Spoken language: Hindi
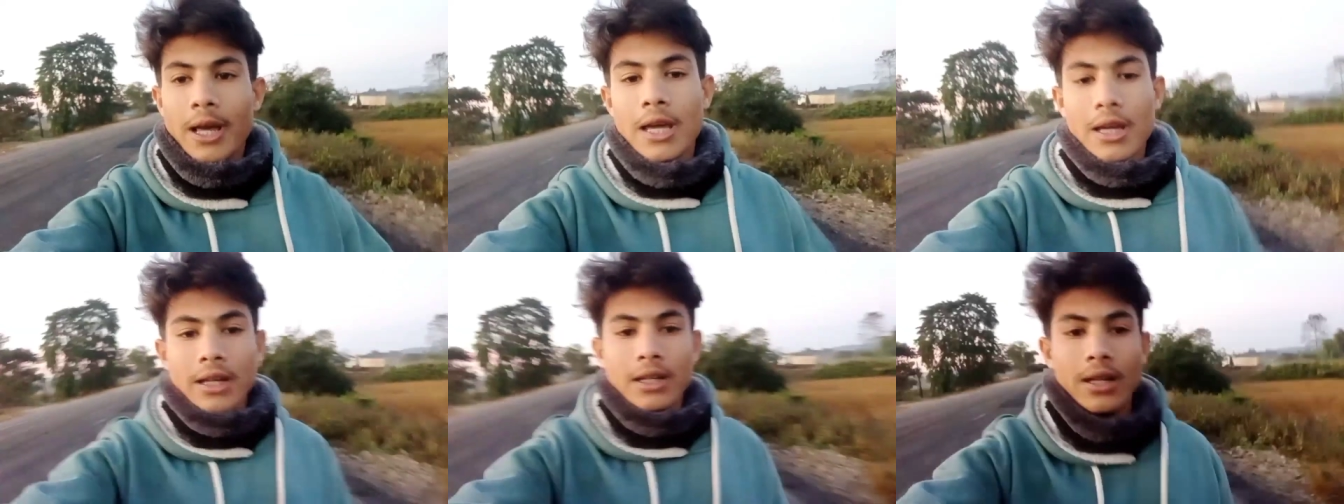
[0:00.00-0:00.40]

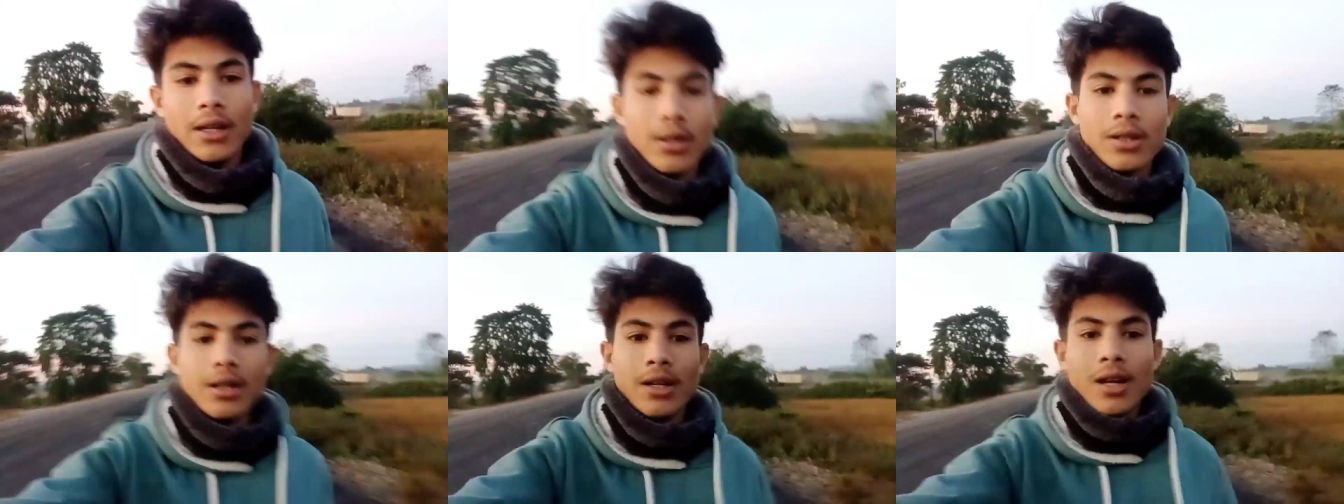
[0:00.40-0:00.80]
पढ़ाई करिए
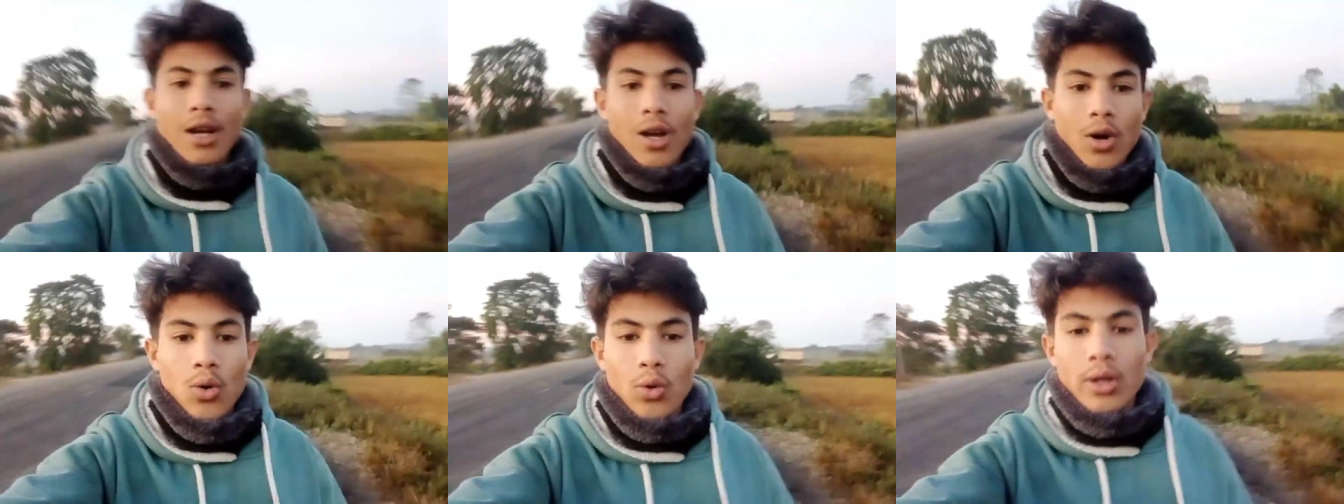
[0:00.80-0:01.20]
यार
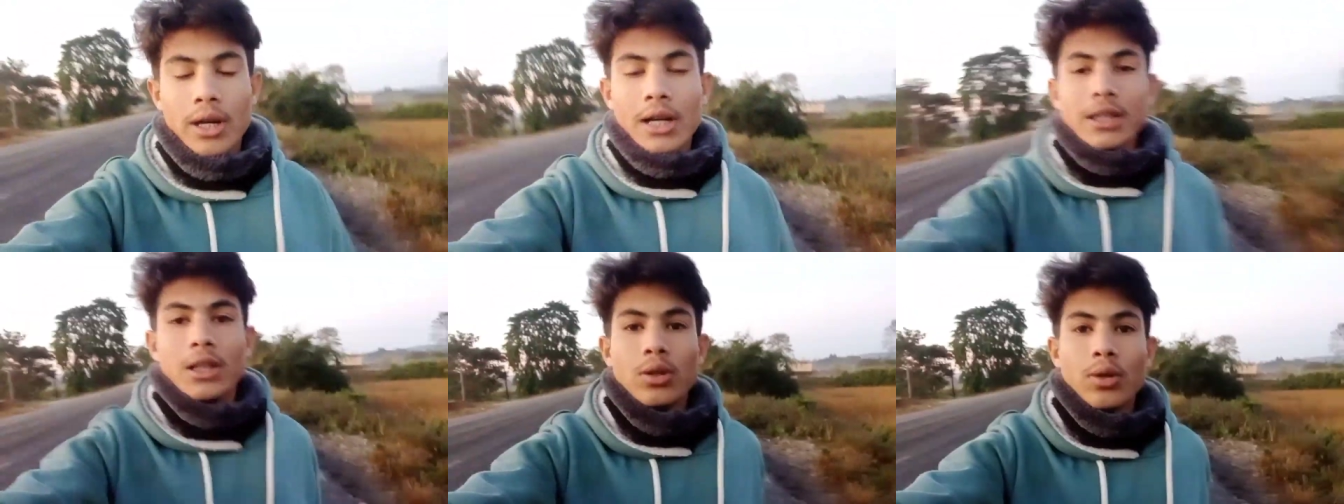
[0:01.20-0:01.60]

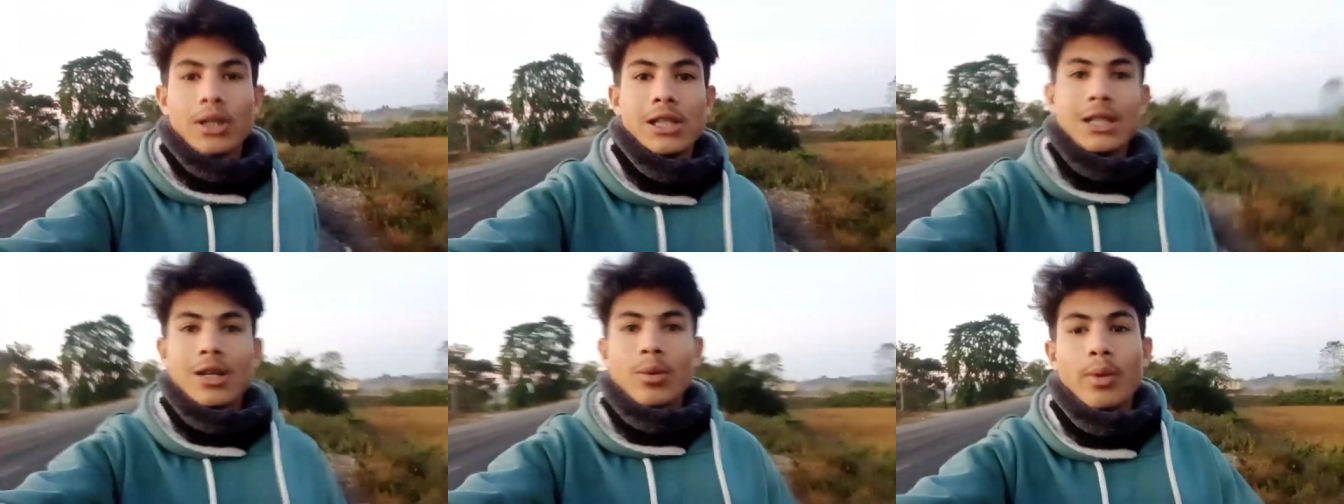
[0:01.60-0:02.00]
उठने का दिल तो
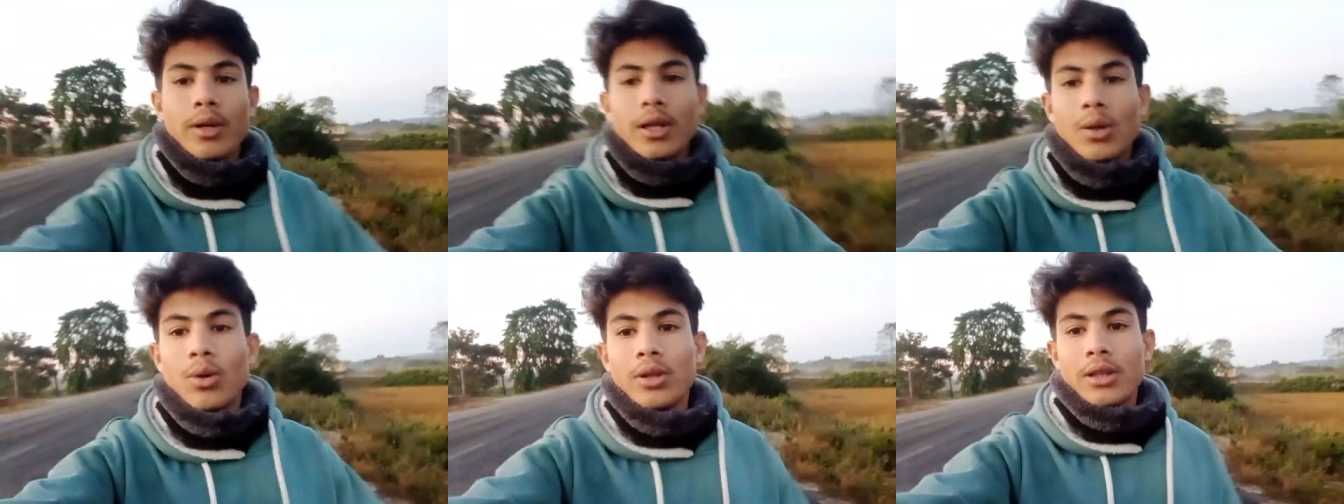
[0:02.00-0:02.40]
किसी को भी
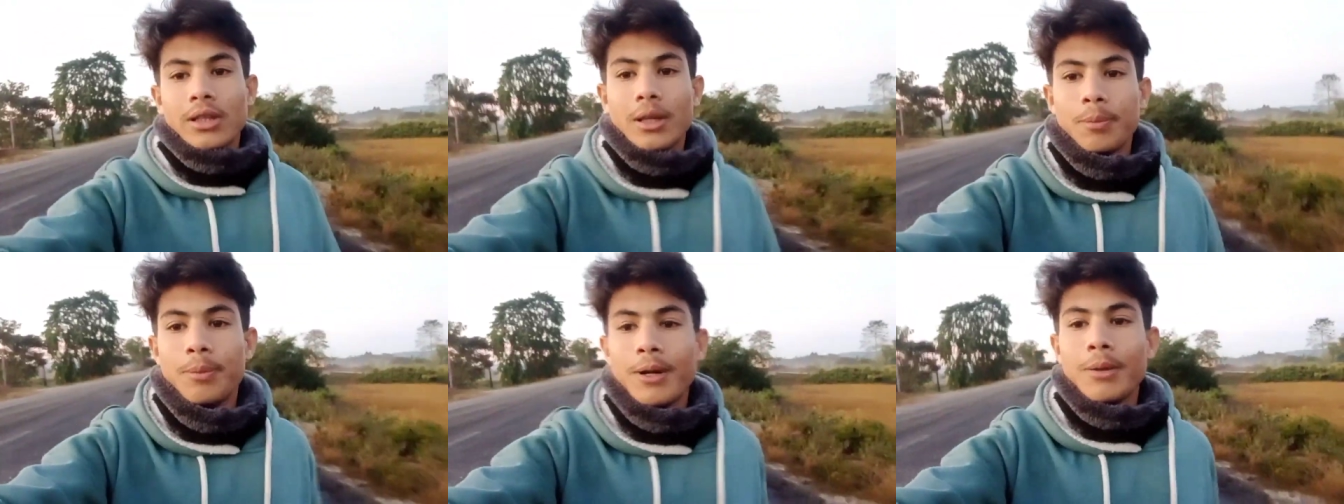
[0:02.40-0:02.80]
नहीं होता
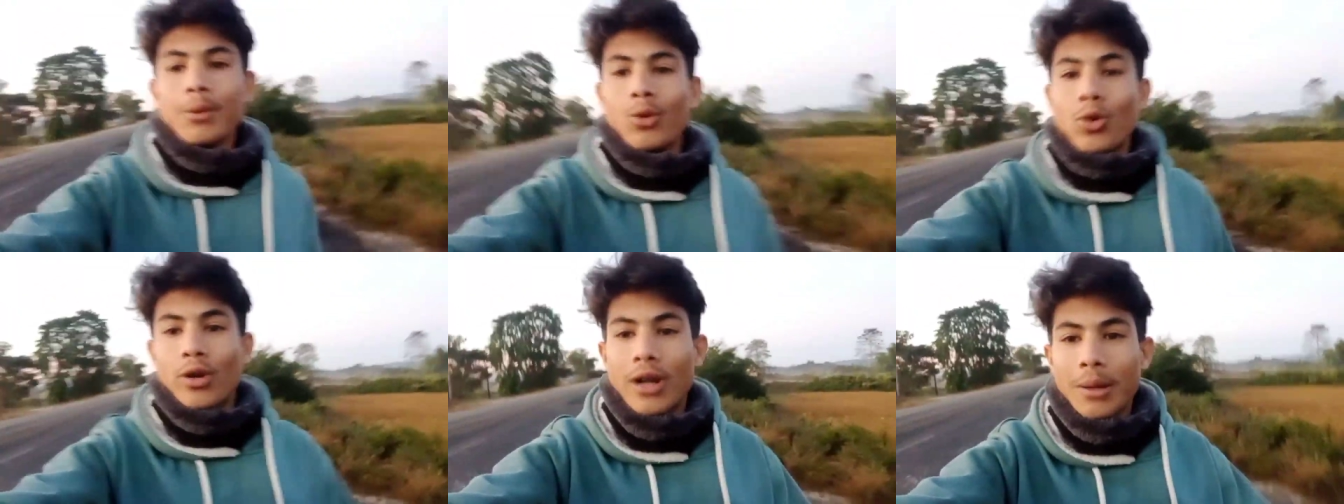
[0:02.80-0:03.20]
यार पर
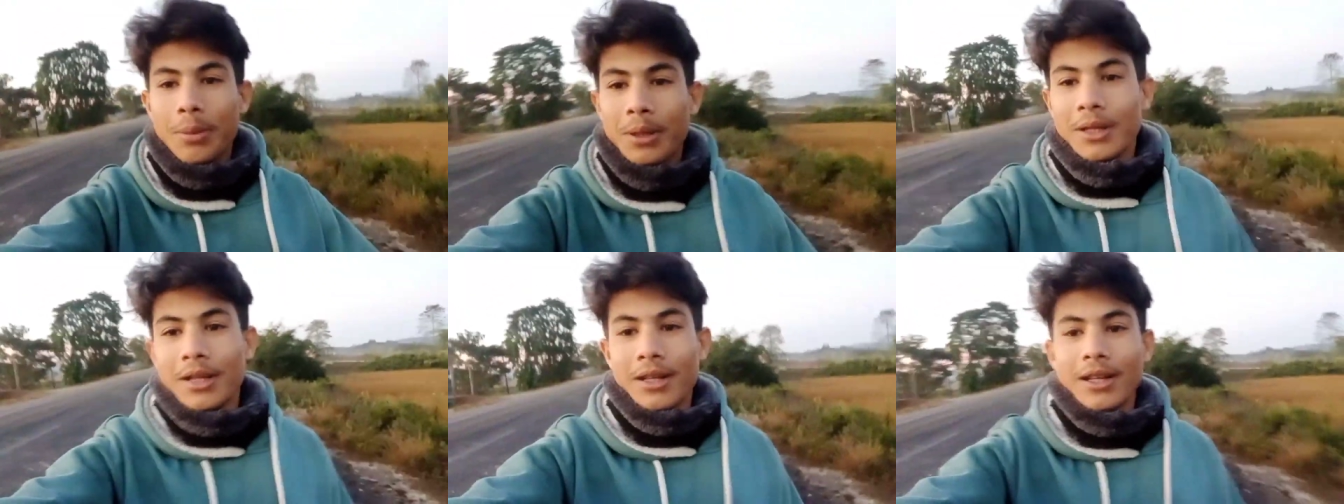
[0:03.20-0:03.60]
भी उठना
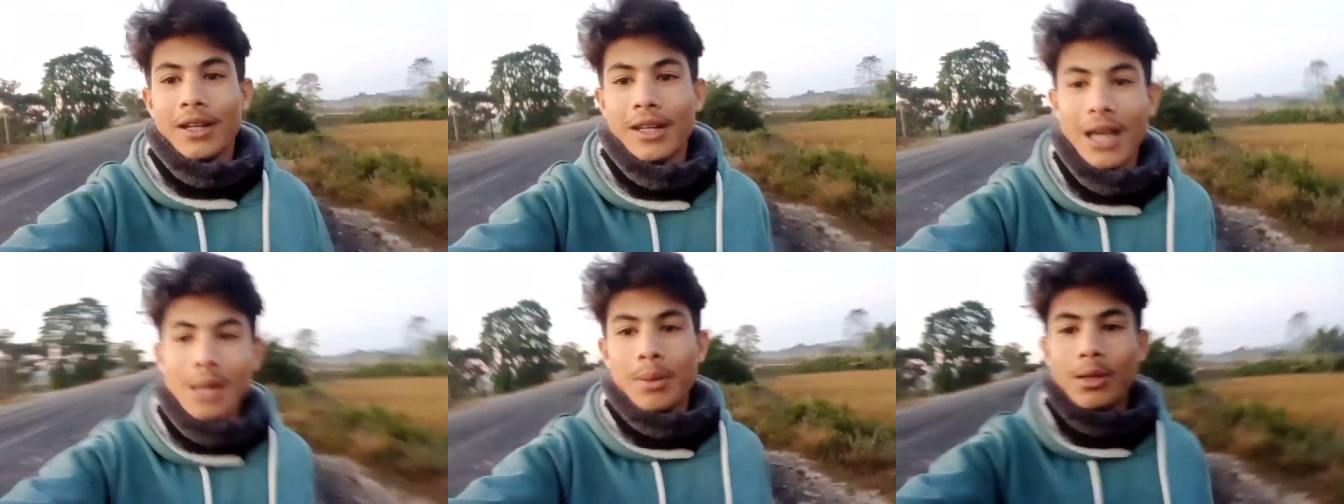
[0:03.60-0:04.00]
पड़ता है
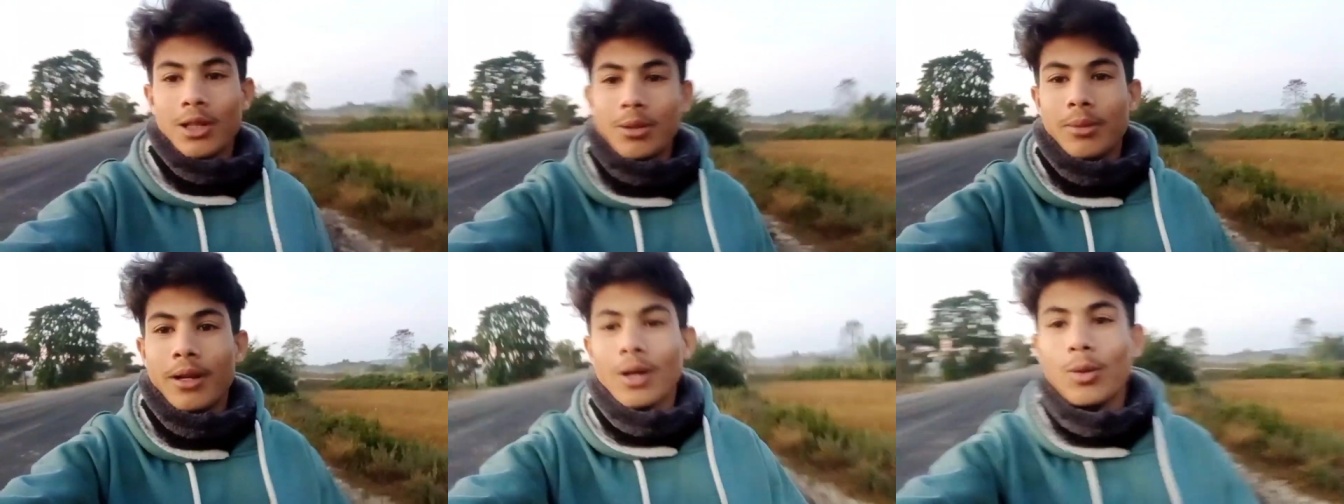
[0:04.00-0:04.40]
यार क्या ही
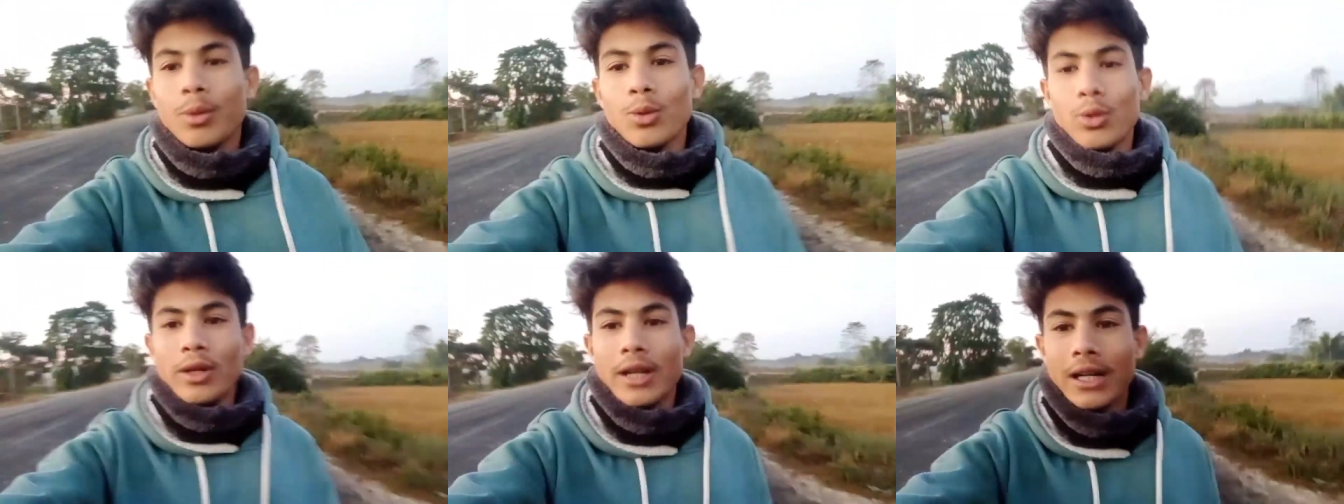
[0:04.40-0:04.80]
होता है मेरे को
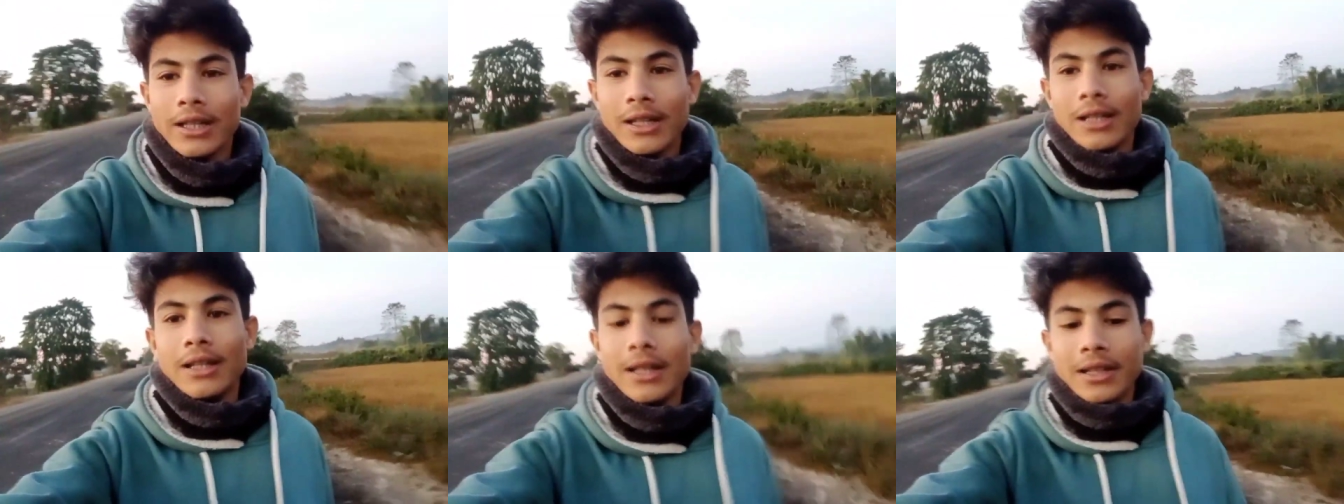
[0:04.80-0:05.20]
भी उठने का
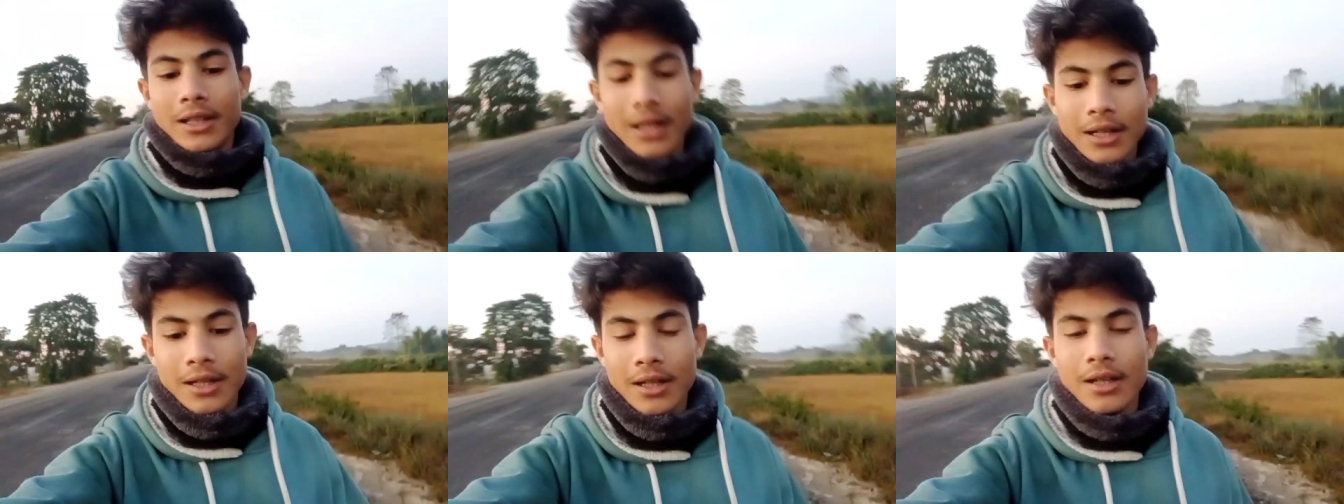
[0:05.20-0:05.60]
दिल नहीं
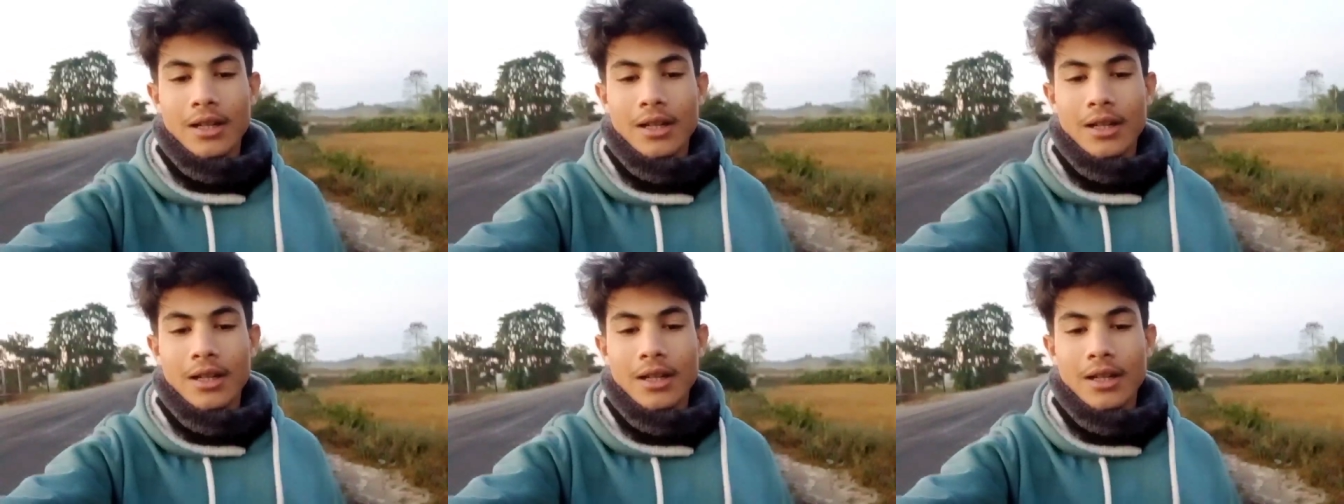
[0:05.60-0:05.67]
था